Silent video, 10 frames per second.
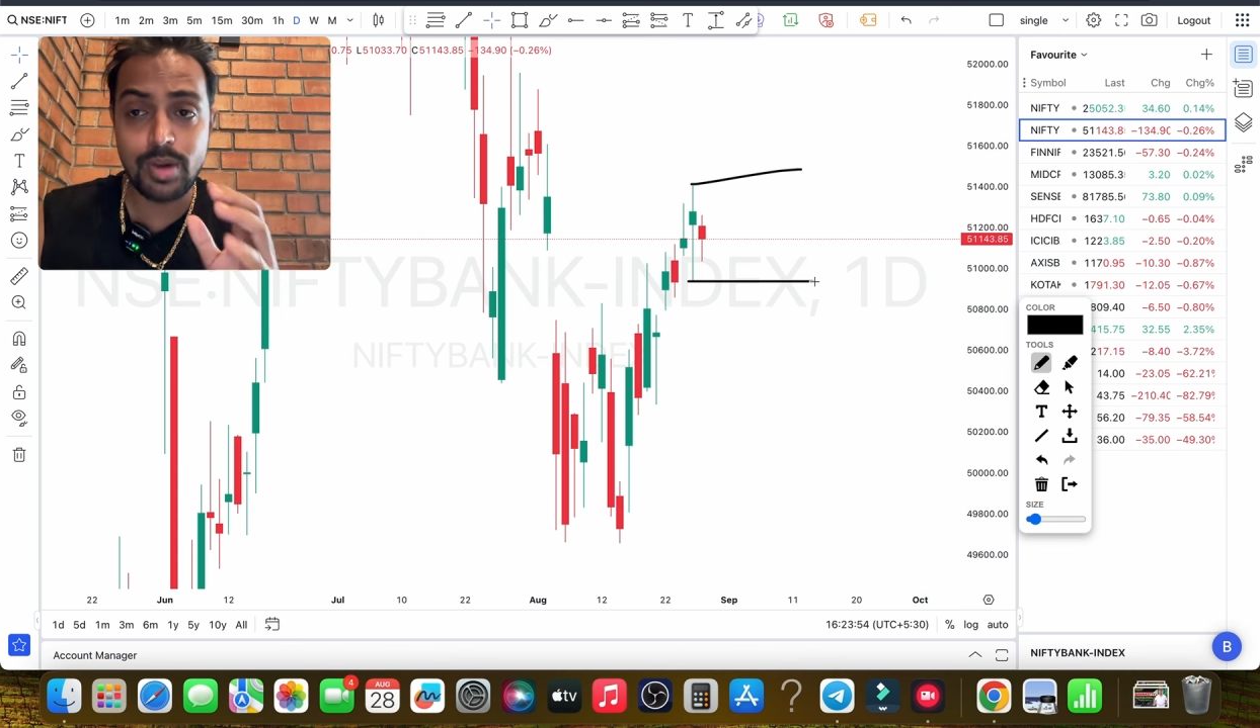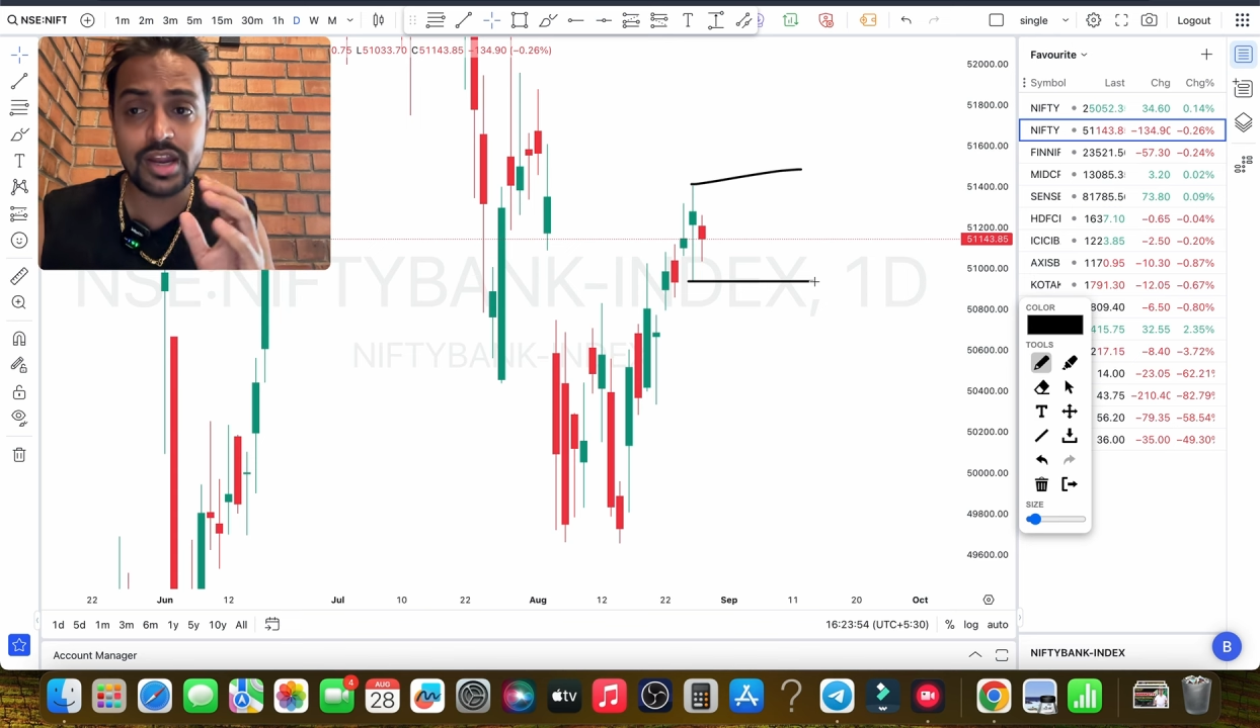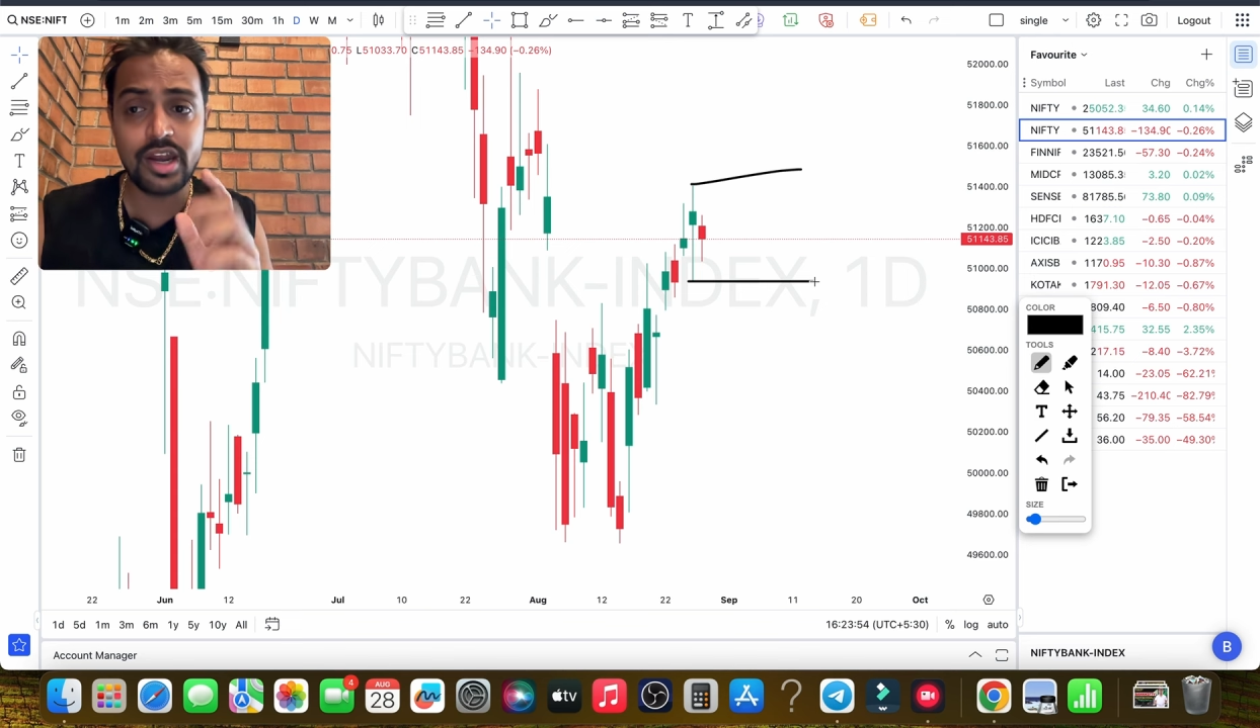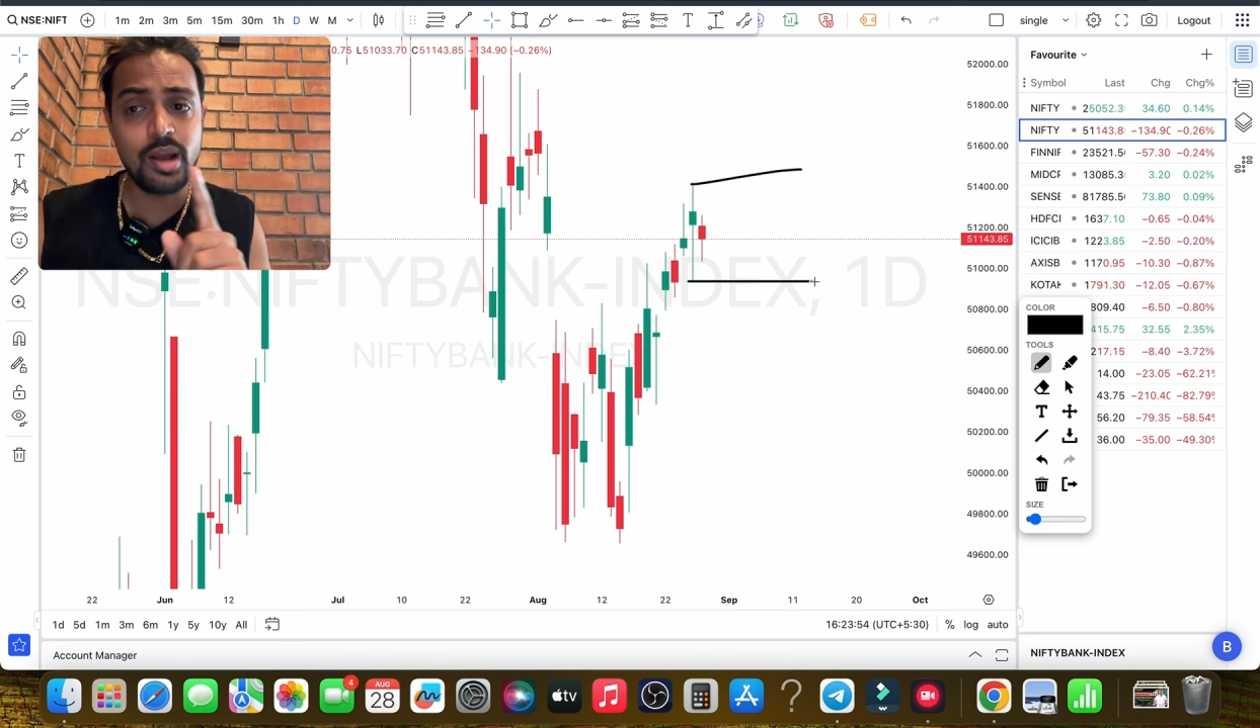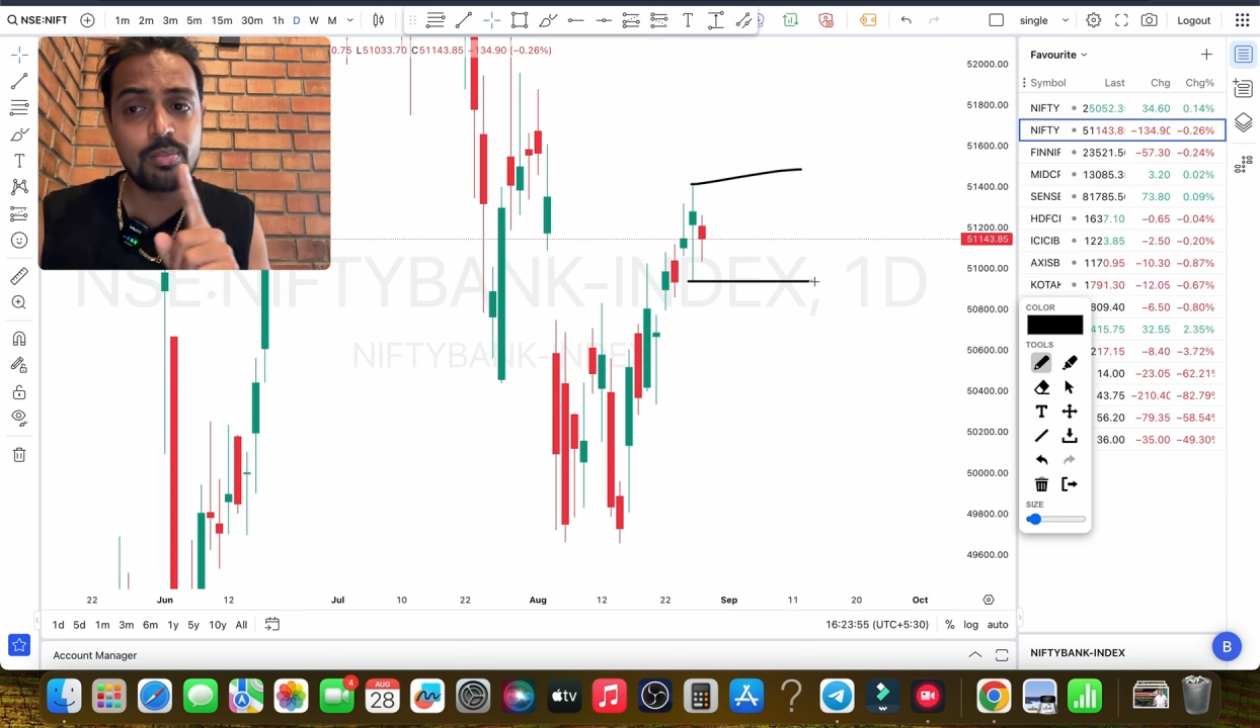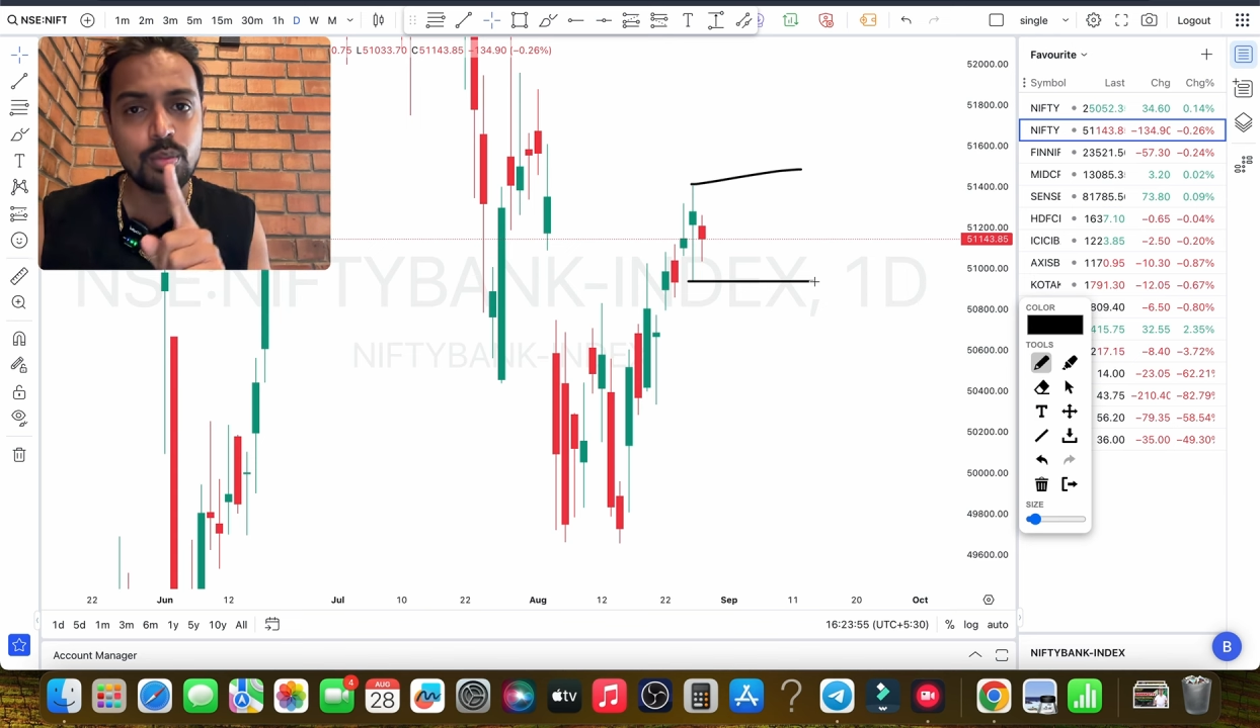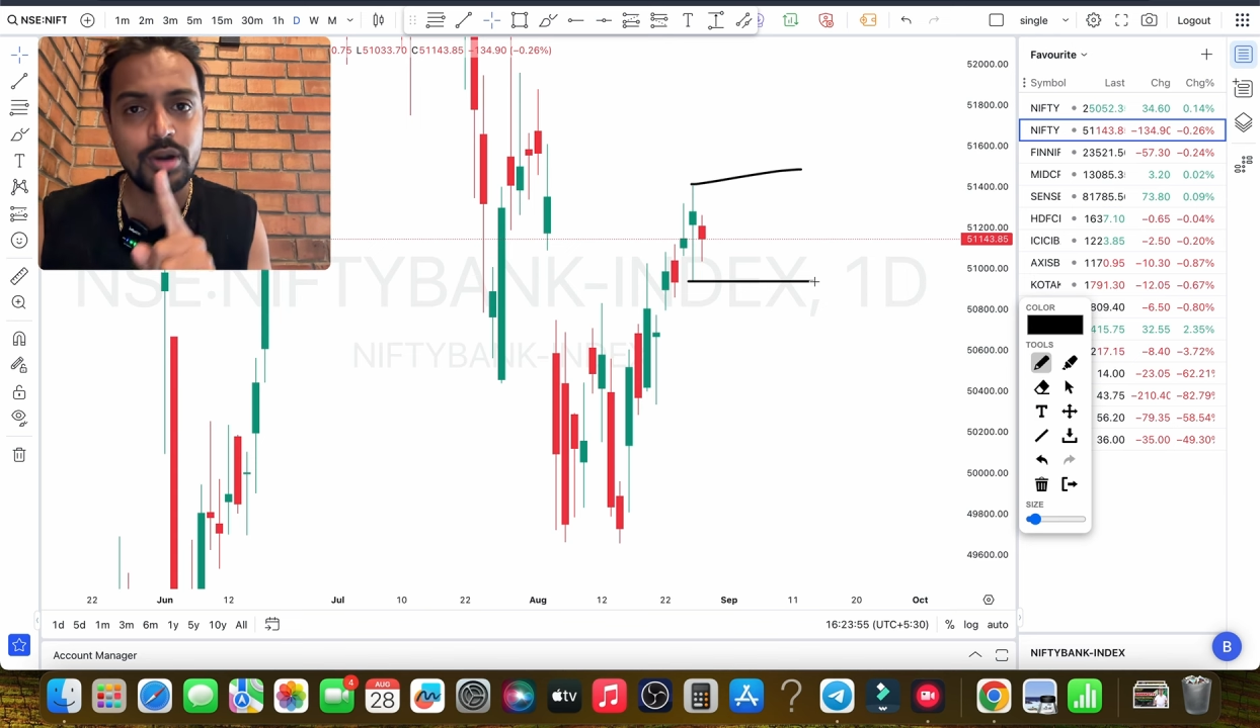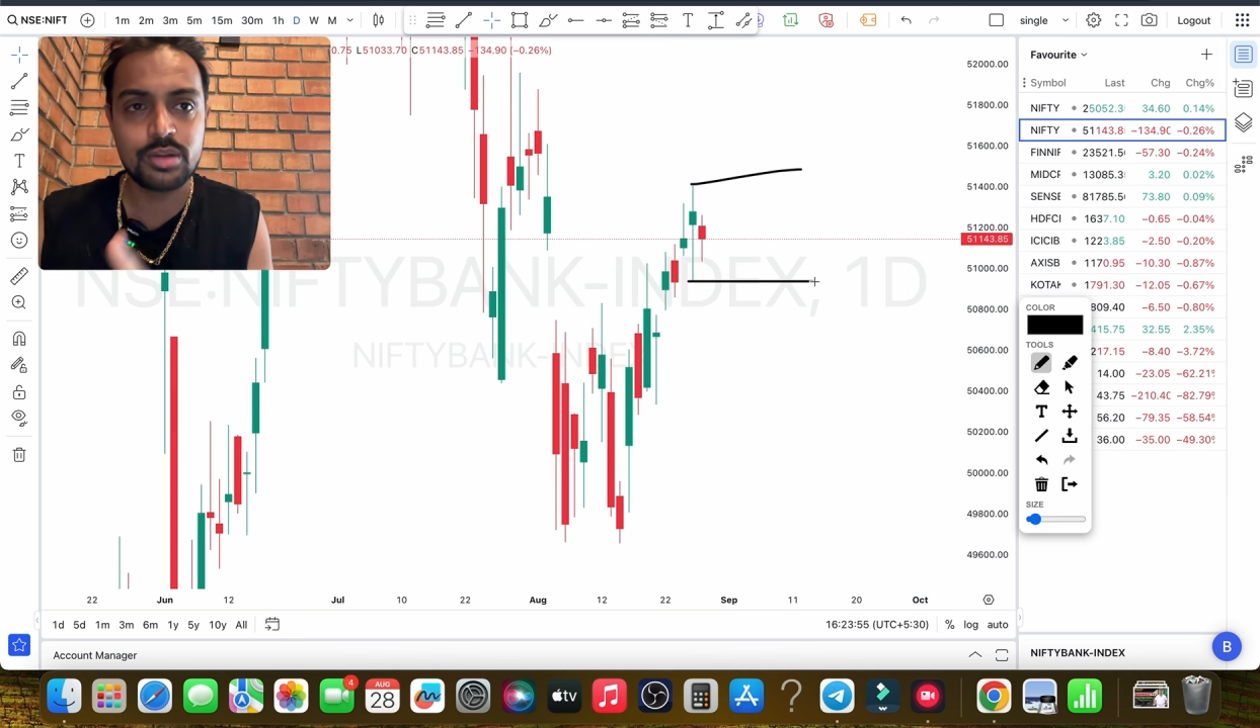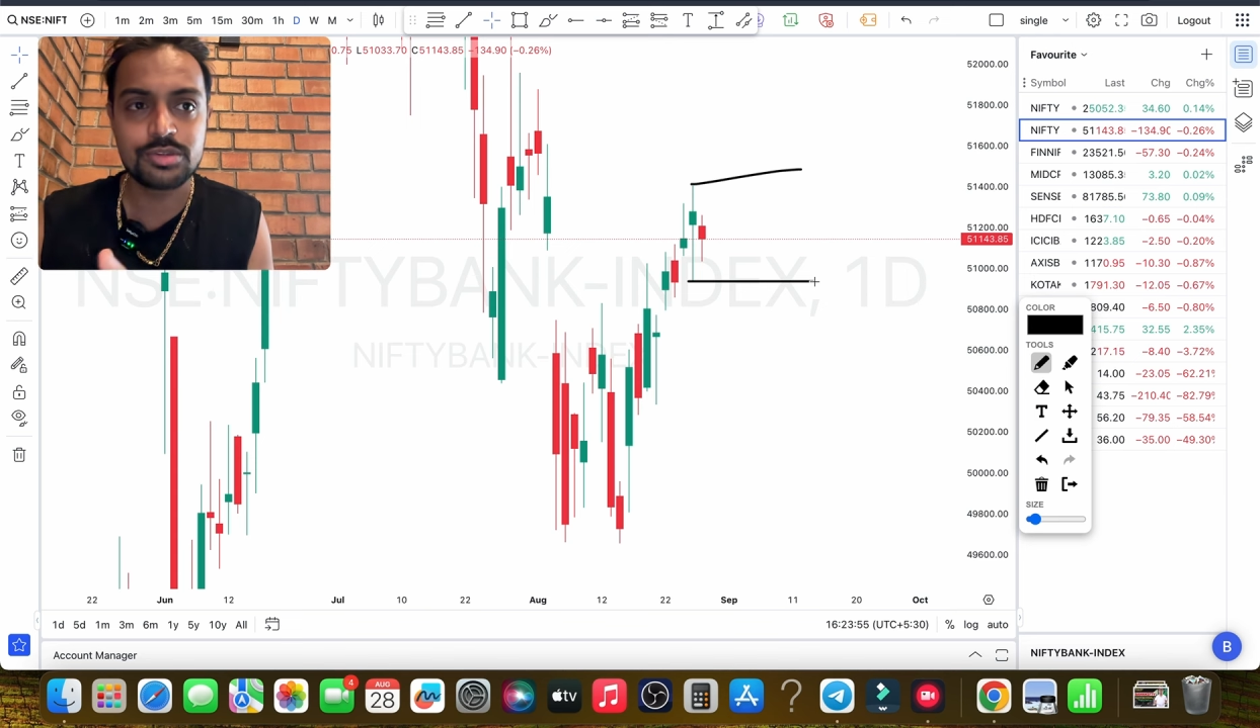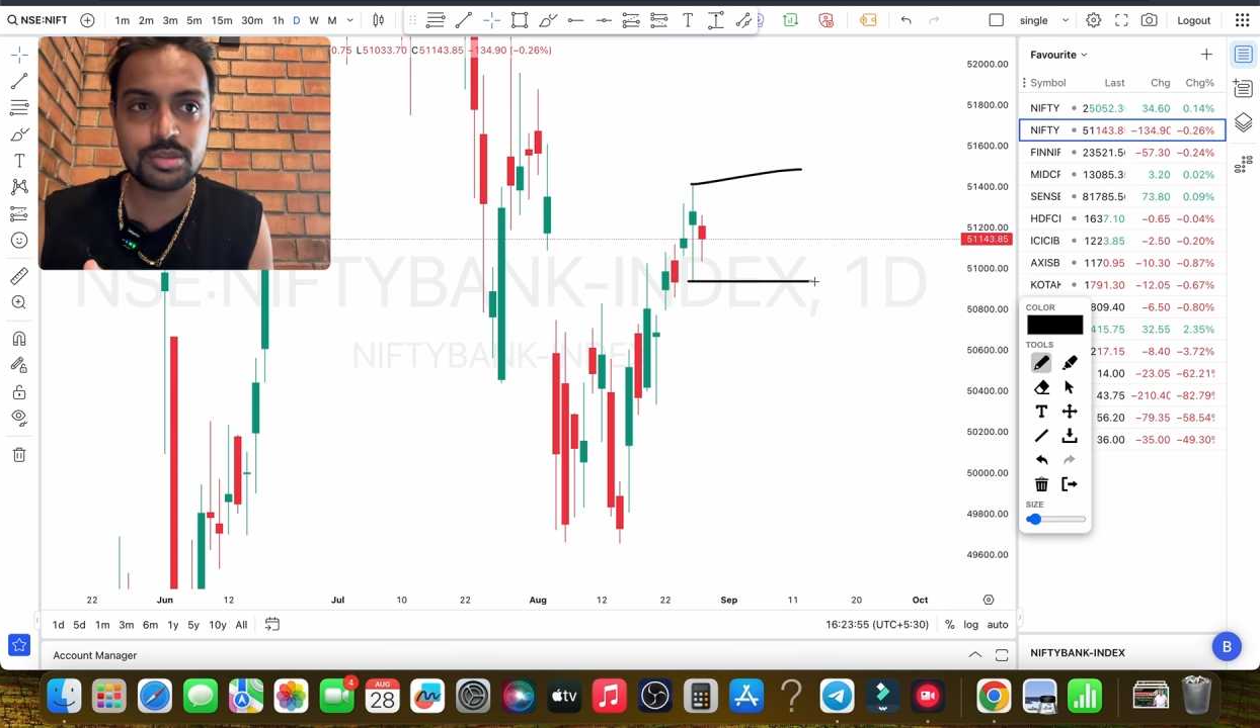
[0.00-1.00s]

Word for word: मार्केट का मोमेंटम